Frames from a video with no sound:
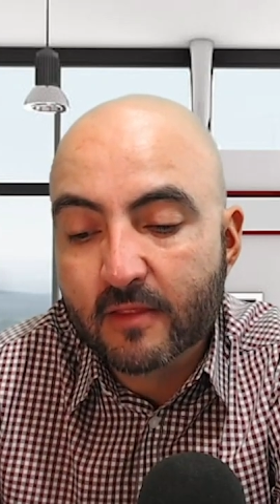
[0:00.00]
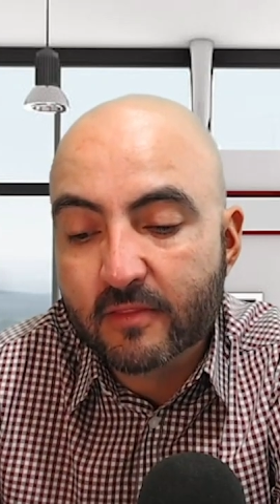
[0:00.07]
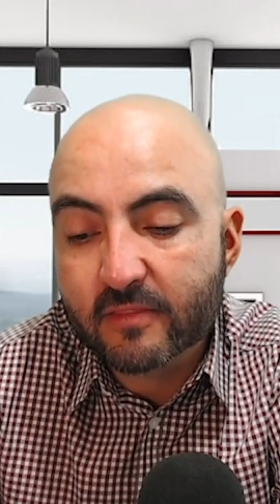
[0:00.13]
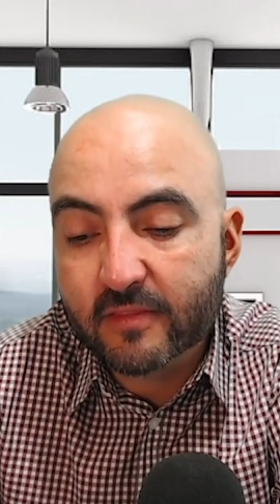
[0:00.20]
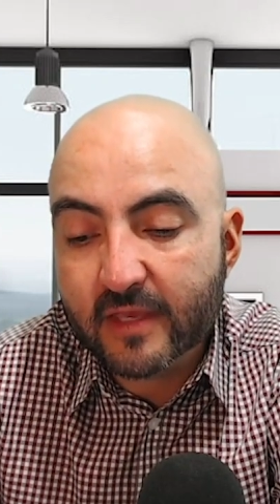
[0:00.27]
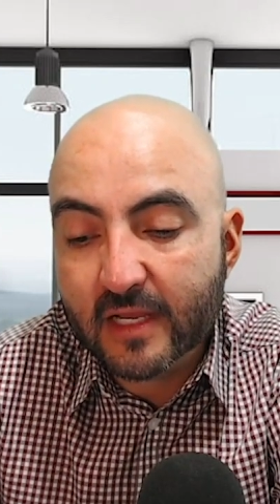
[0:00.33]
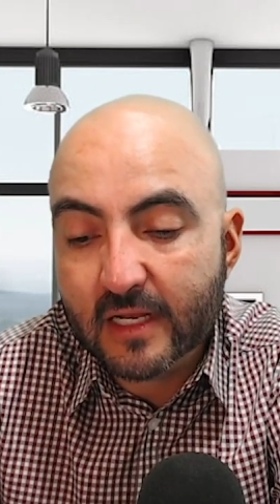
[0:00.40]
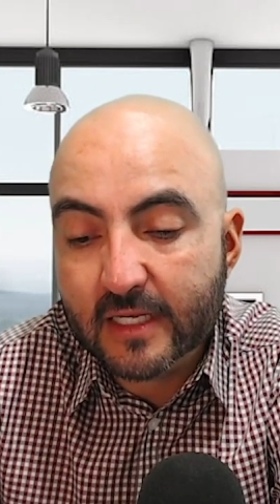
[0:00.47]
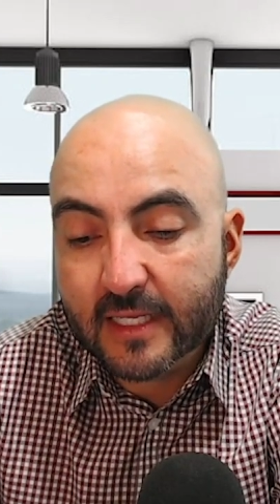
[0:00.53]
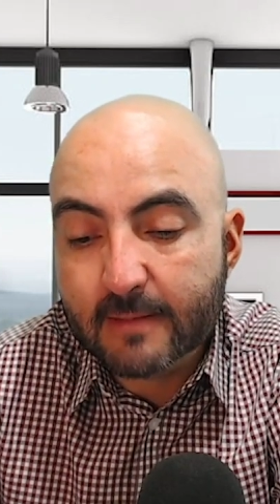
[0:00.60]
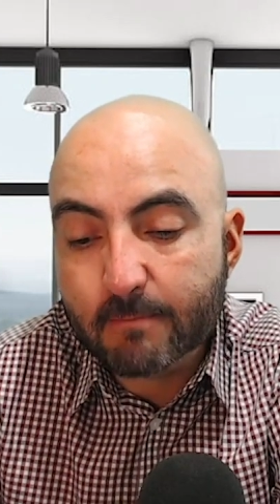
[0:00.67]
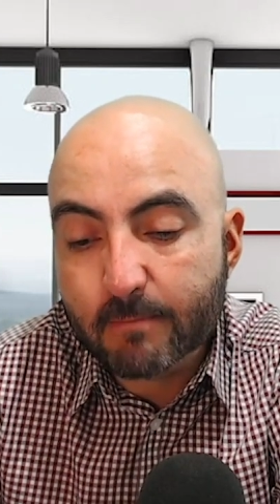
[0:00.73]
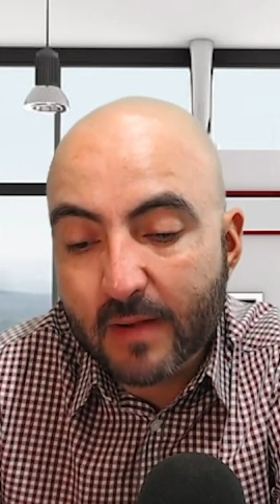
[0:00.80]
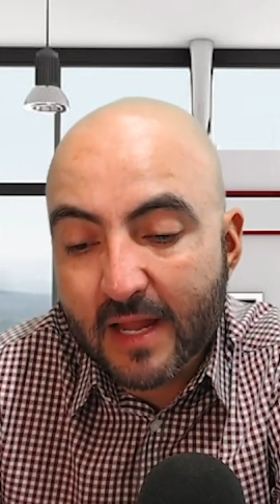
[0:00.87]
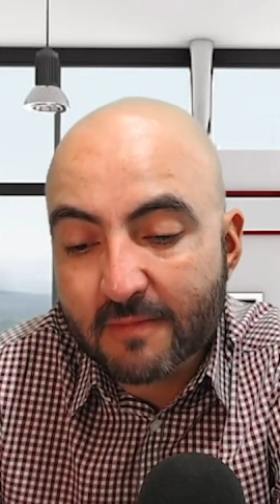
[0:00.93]
del
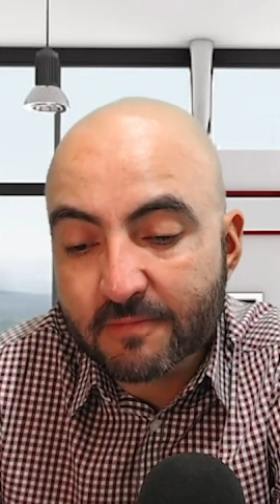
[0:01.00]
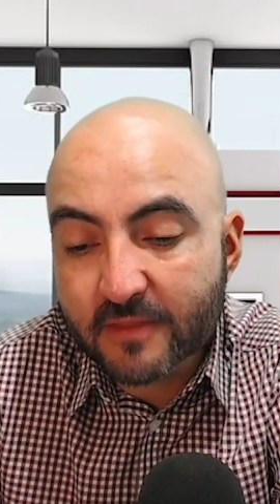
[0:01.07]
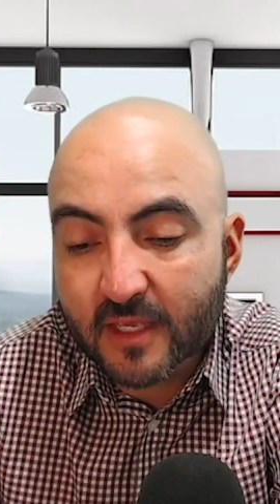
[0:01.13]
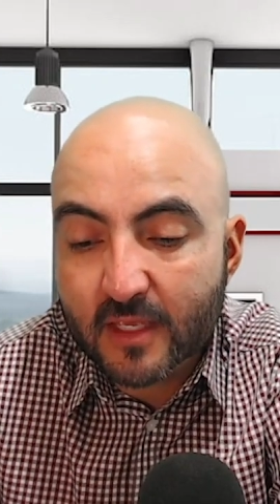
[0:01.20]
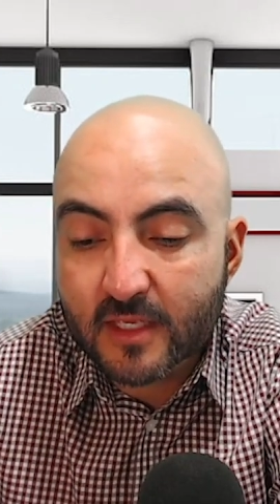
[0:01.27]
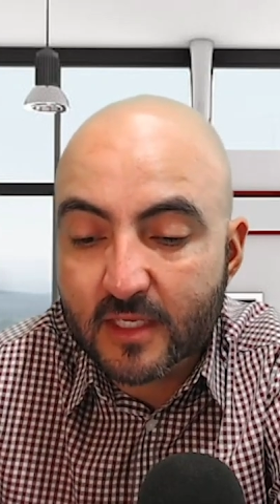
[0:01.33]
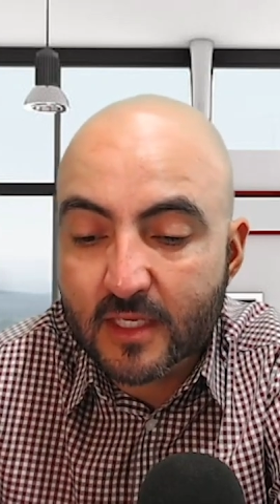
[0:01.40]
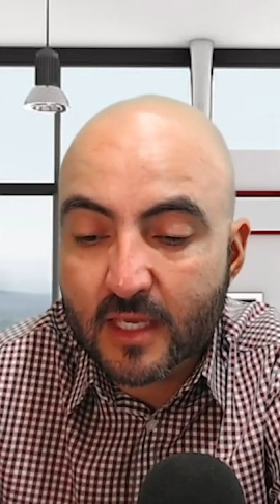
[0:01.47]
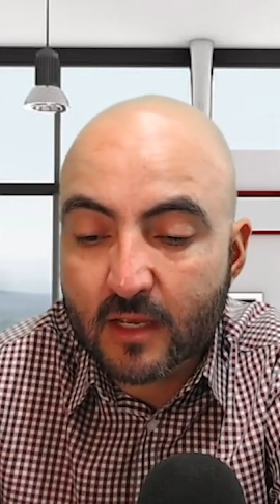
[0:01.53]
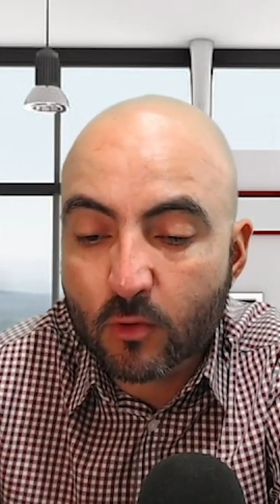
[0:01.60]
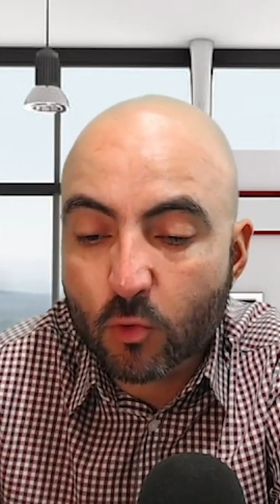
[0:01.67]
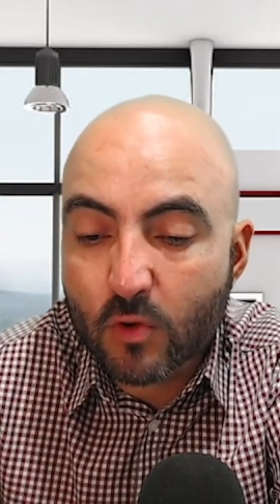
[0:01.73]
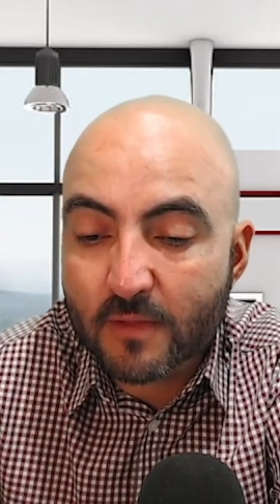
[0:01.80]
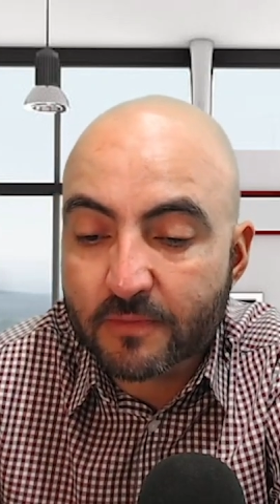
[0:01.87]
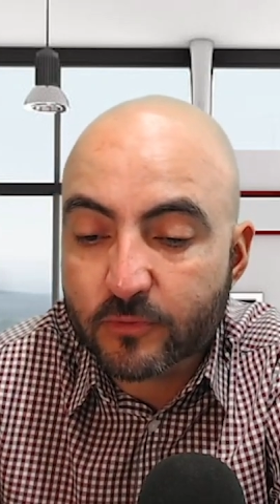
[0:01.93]
implante y en
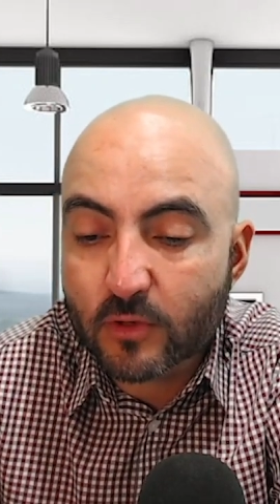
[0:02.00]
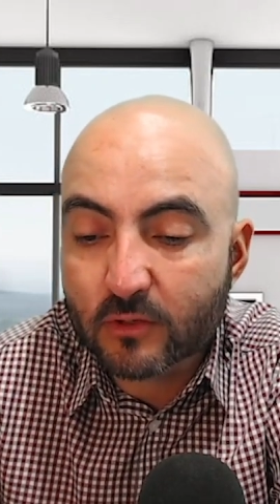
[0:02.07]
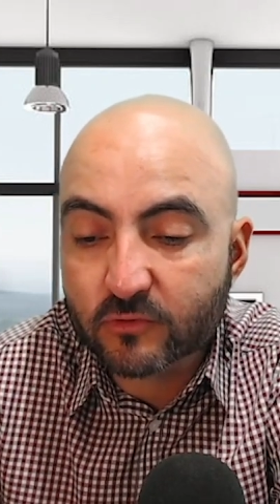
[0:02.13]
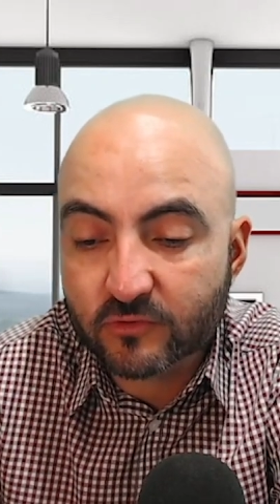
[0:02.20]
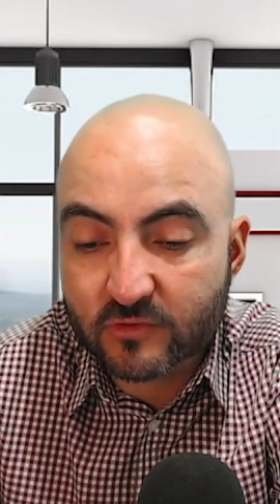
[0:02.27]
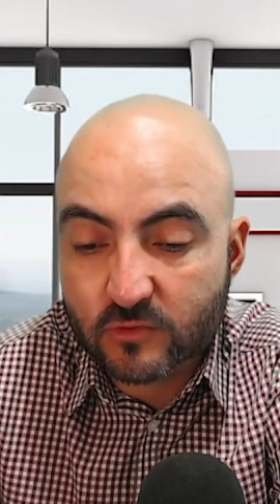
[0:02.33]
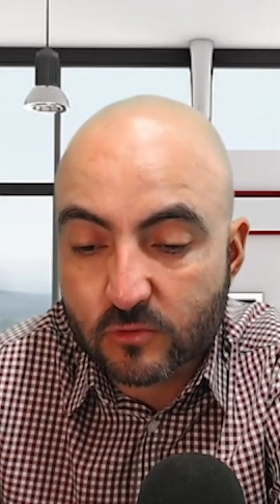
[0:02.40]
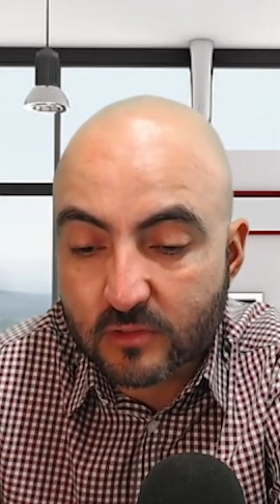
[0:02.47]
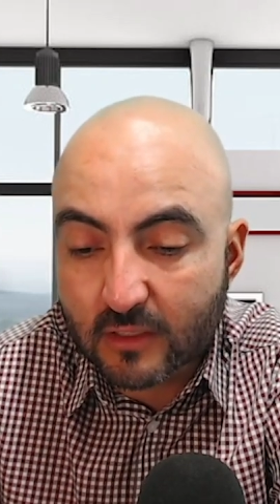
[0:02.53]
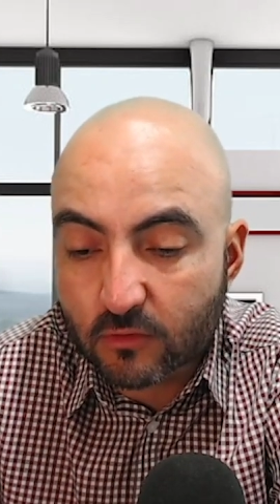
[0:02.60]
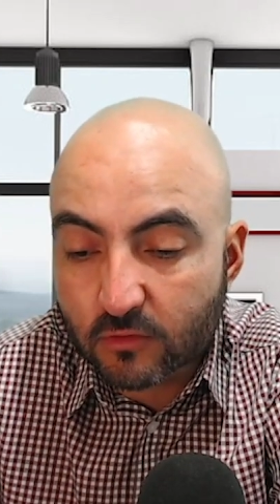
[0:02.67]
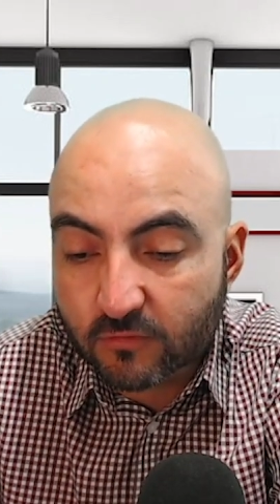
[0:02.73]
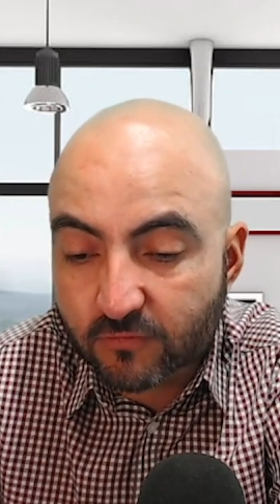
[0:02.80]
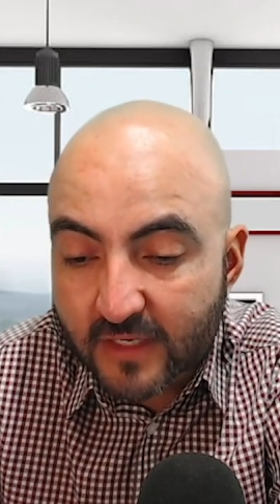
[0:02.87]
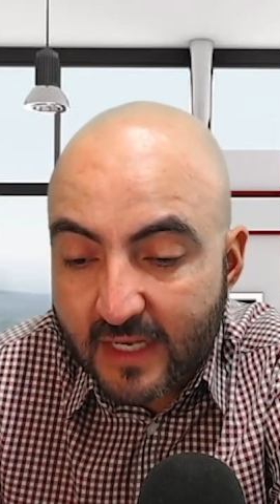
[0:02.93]
cuanto a los
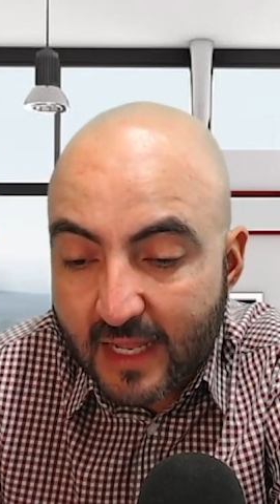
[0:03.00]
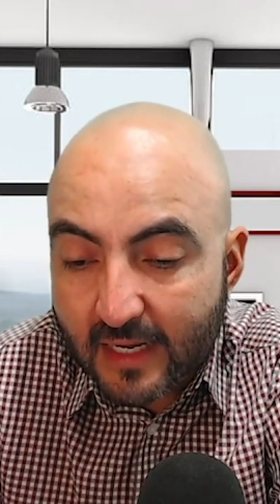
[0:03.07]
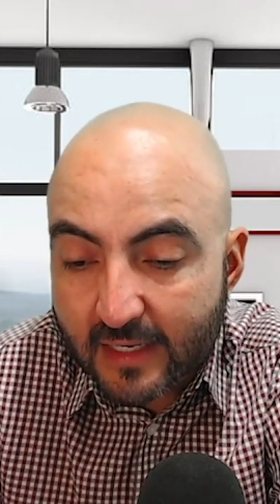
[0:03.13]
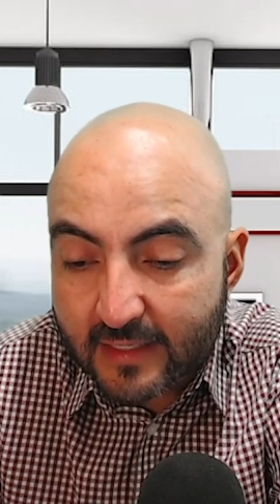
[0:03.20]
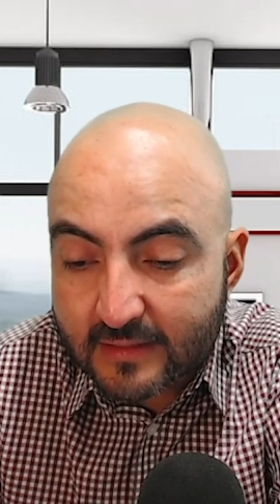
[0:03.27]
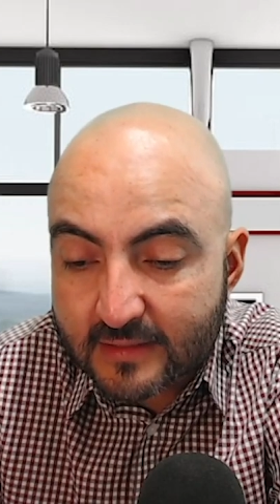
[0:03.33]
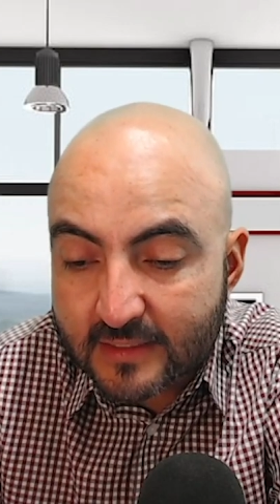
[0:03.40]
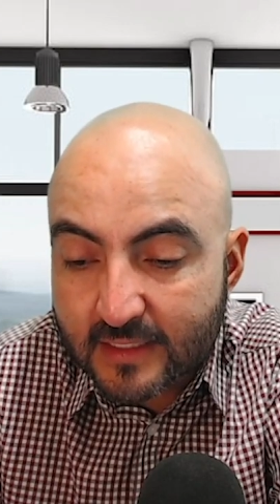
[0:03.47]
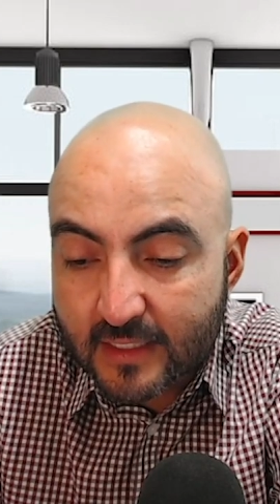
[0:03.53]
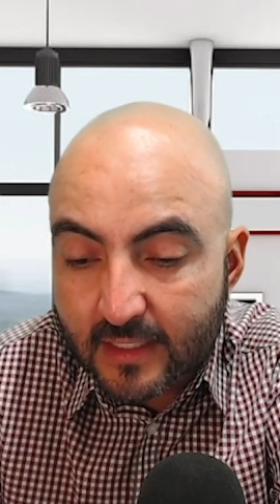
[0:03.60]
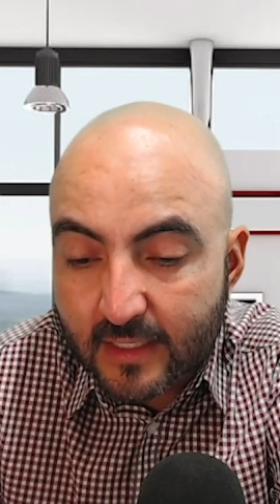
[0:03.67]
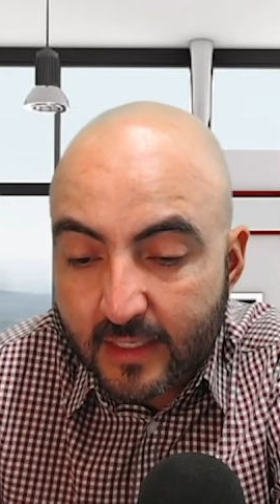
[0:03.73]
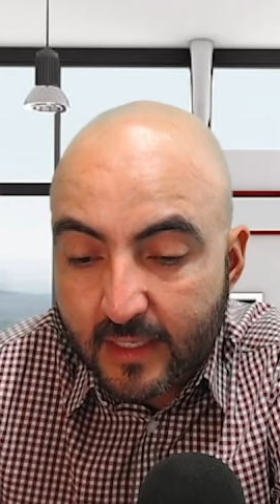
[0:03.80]
resultados finales,